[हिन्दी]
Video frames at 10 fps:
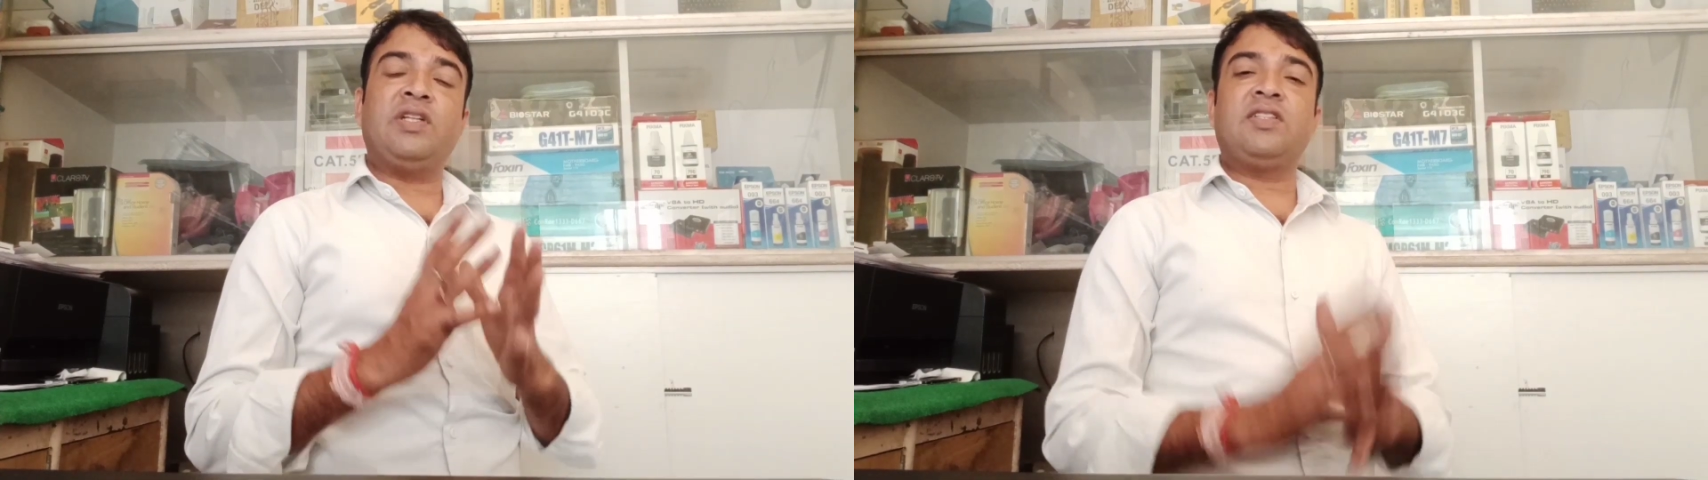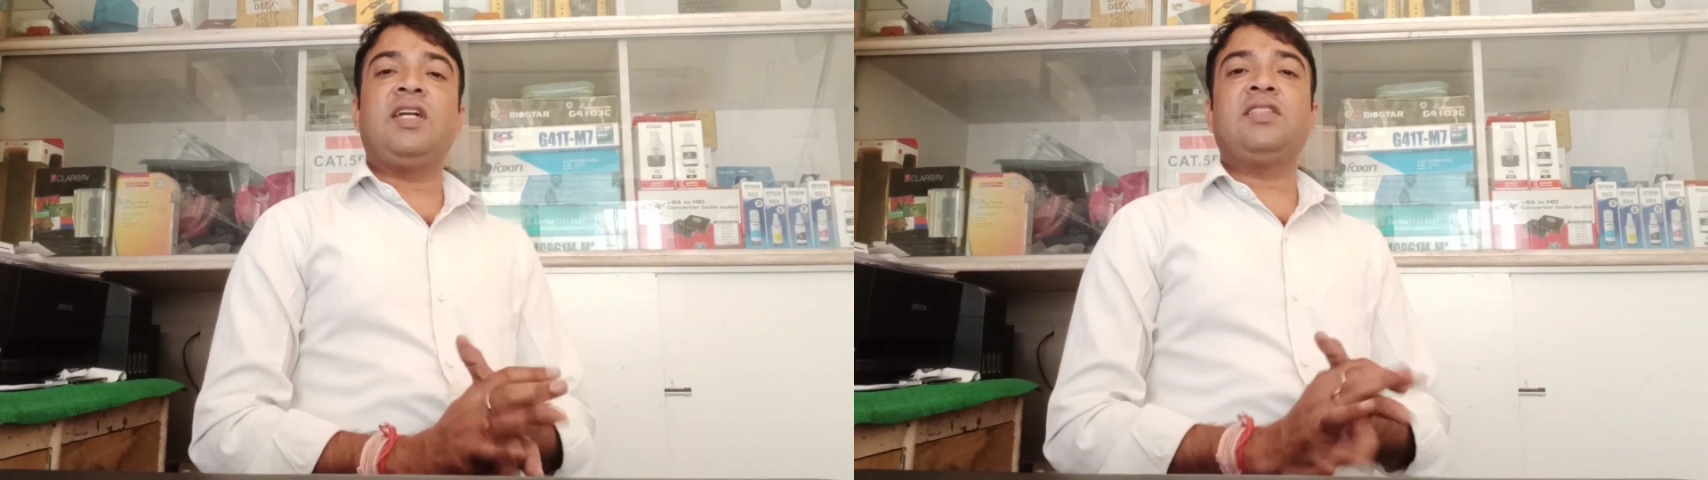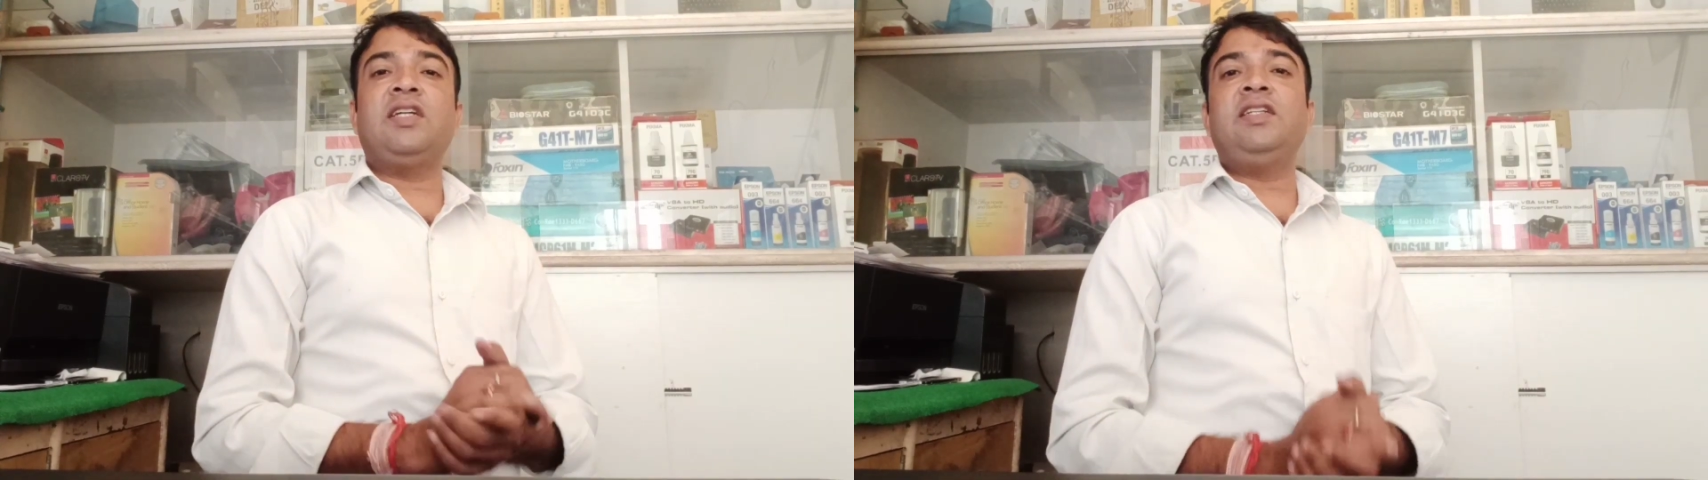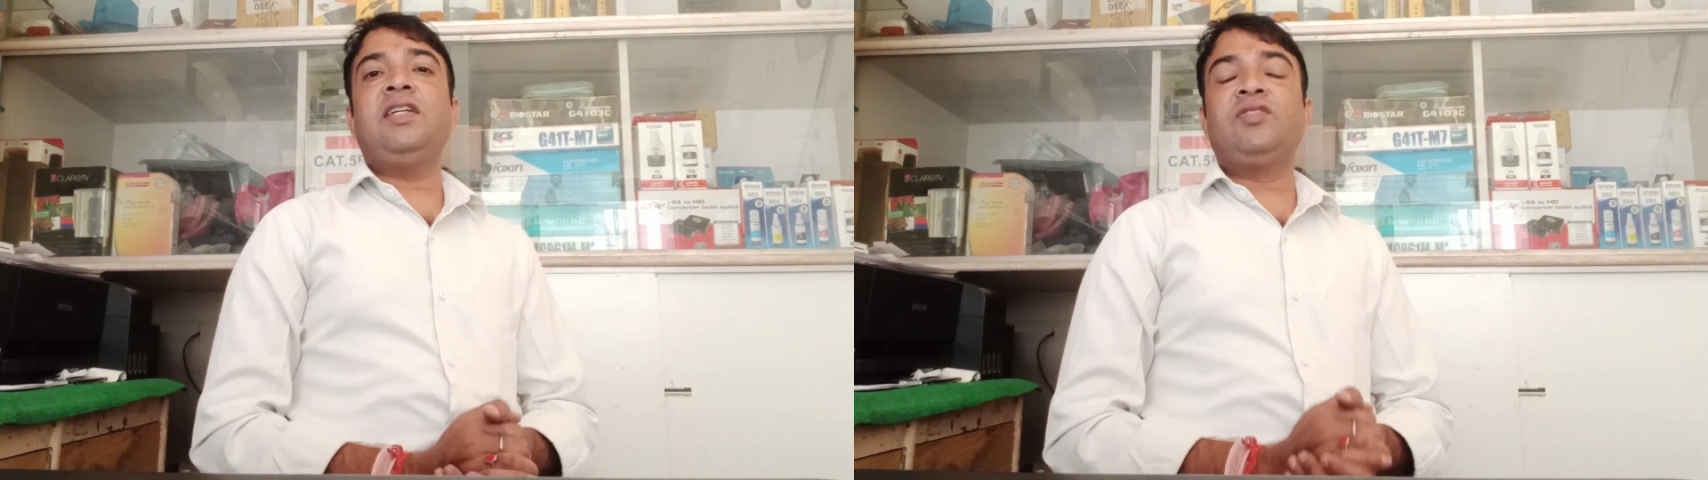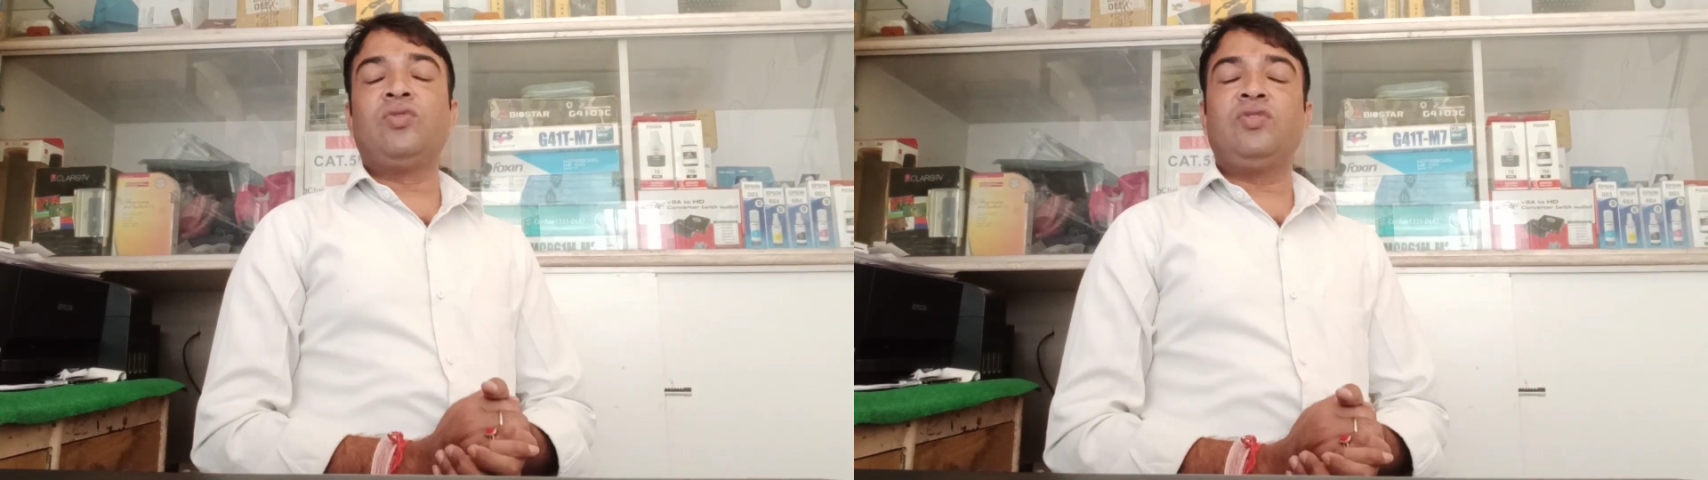बचना
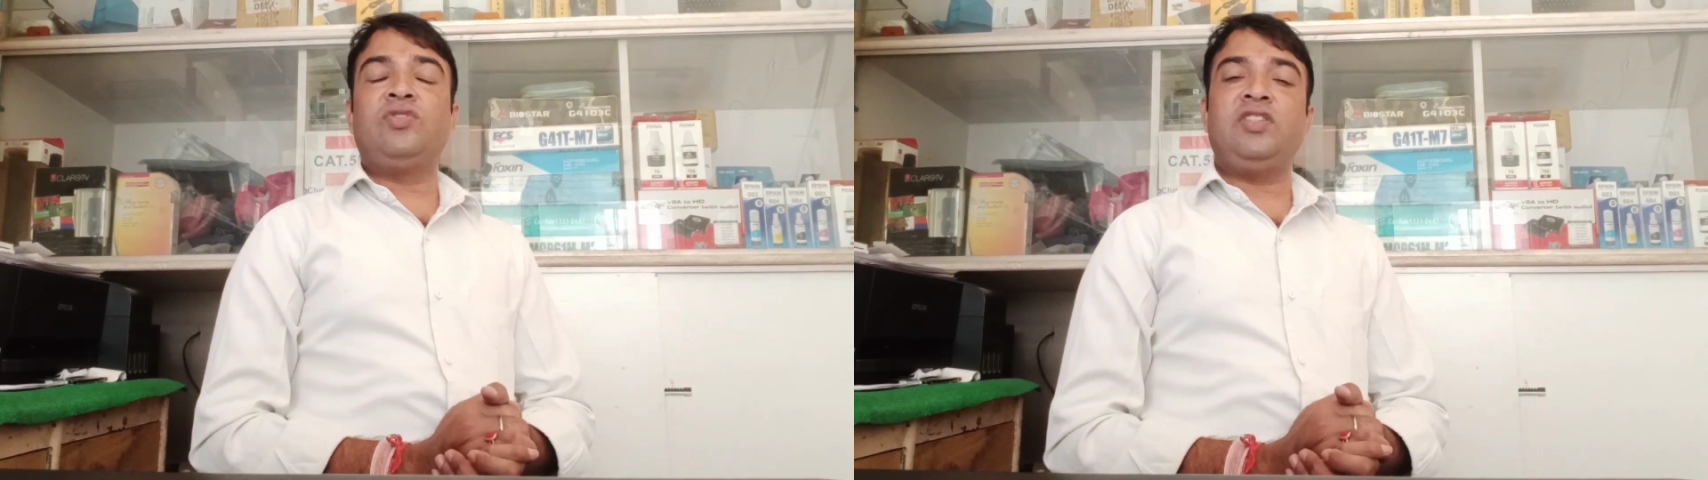चाहिए जो